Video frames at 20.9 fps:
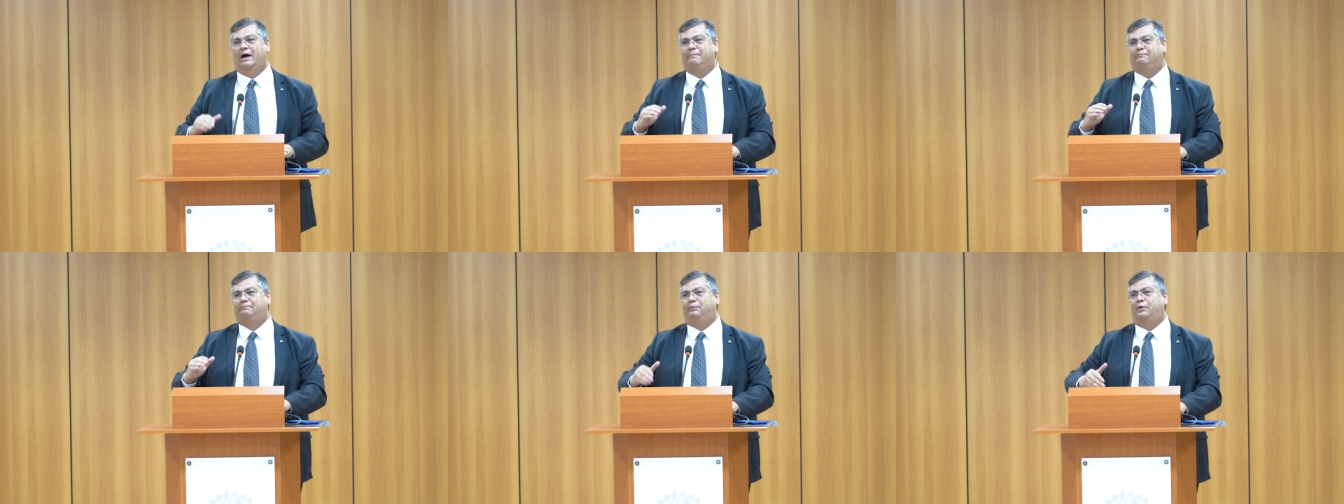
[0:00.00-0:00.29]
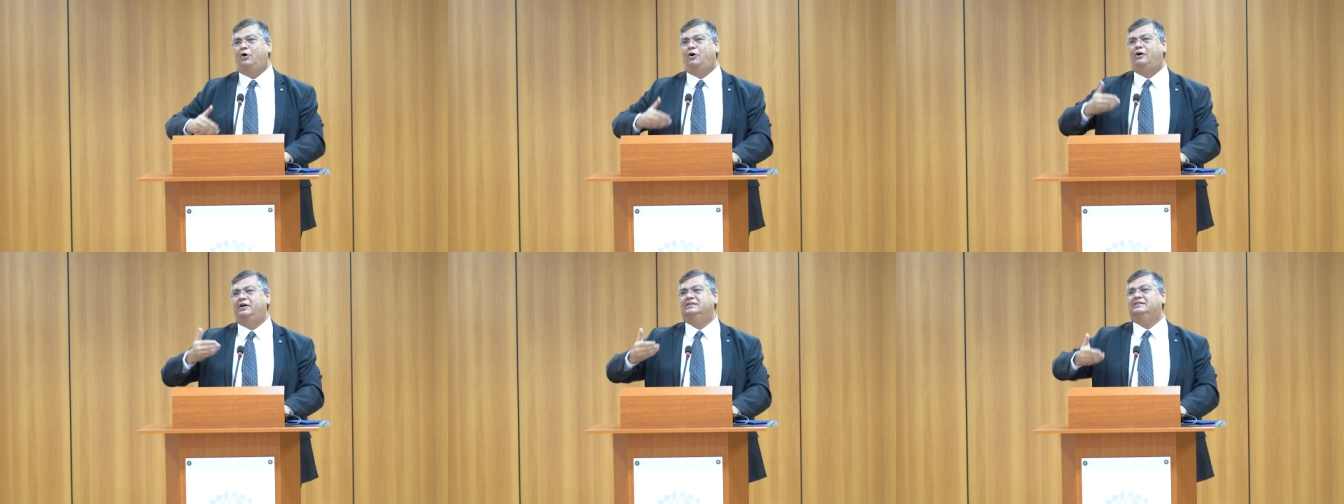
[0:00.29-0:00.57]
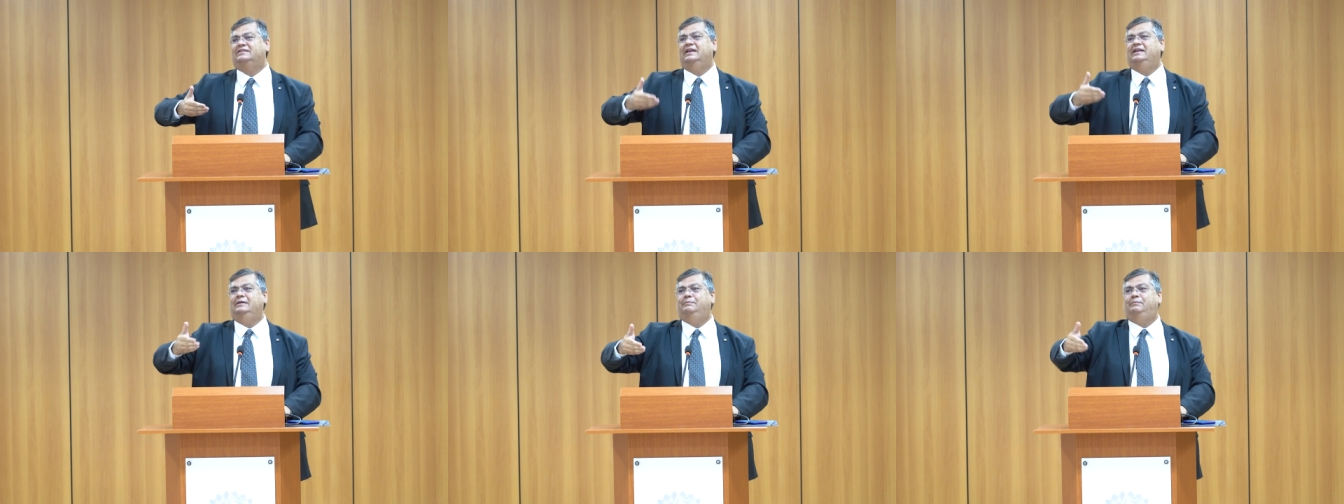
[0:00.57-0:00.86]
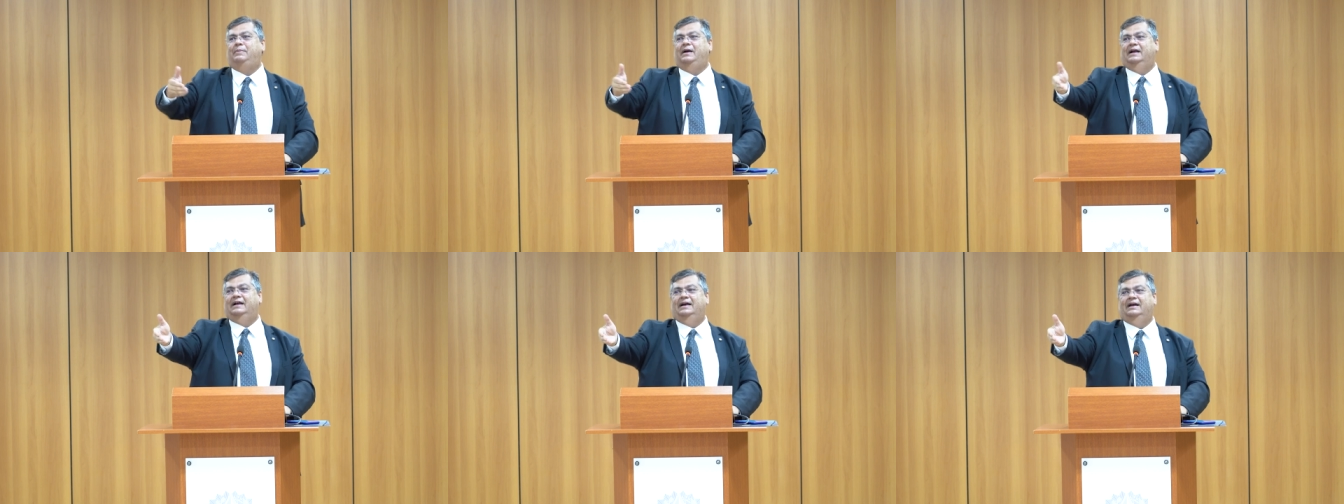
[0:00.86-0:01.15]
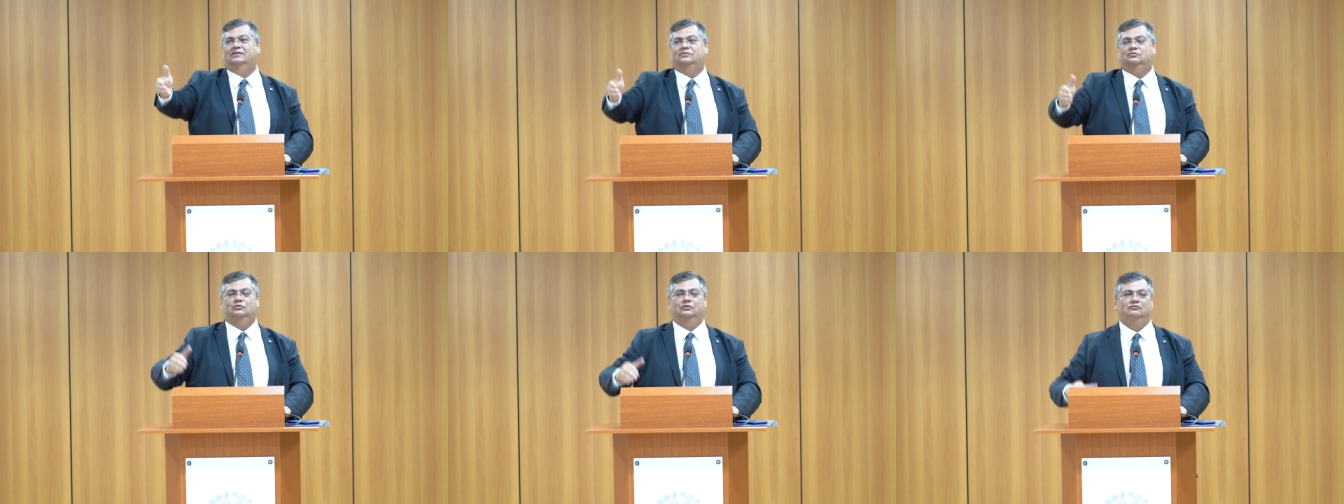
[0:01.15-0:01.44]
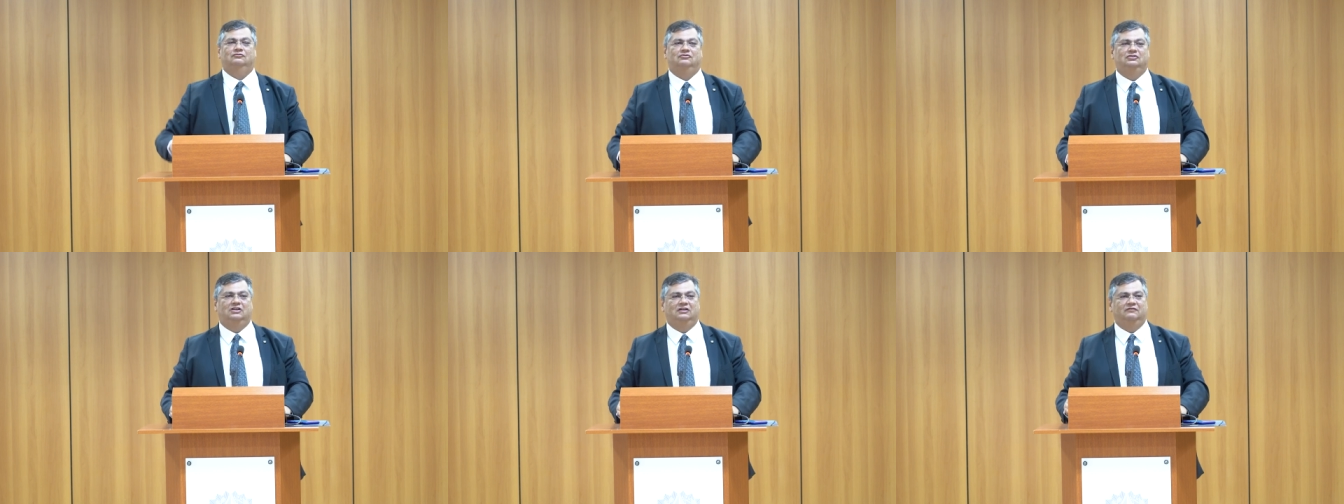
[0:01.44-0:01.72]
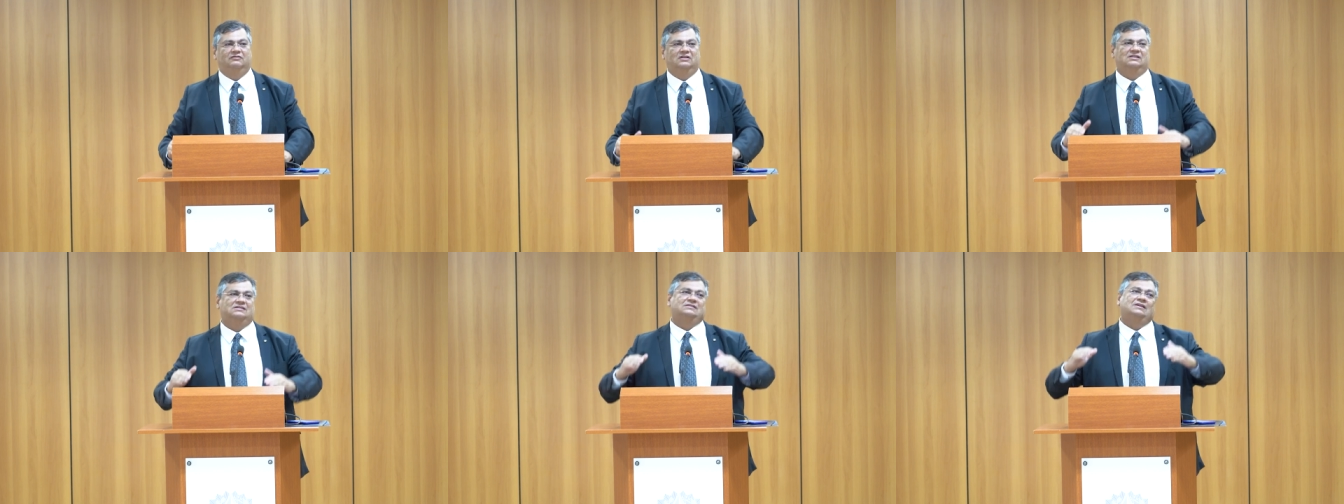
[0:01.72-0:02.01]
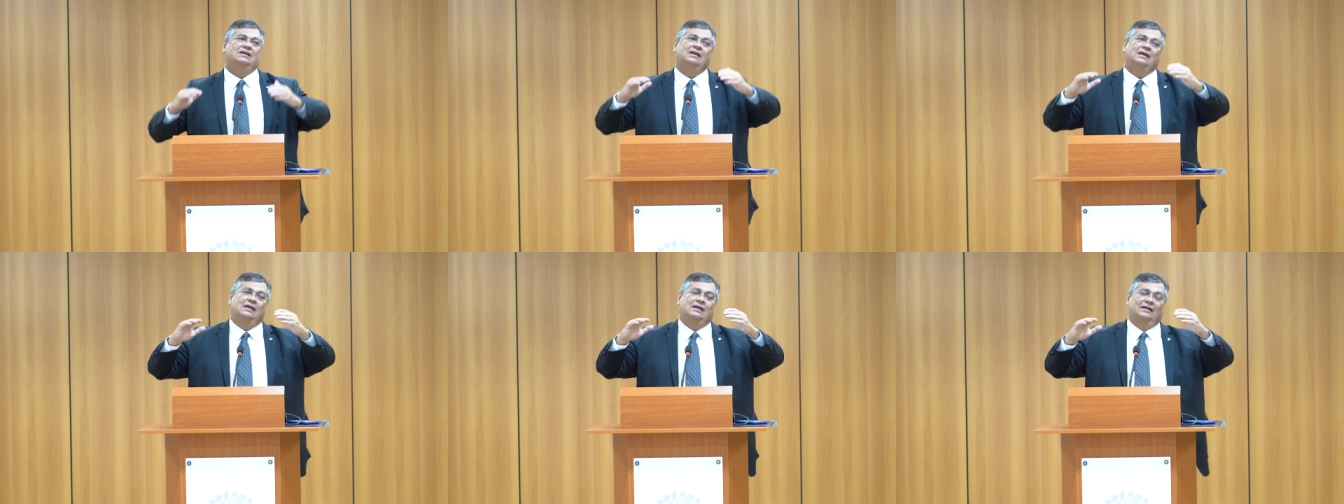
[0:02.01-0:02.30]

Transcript: após ele pagar suas dívidas,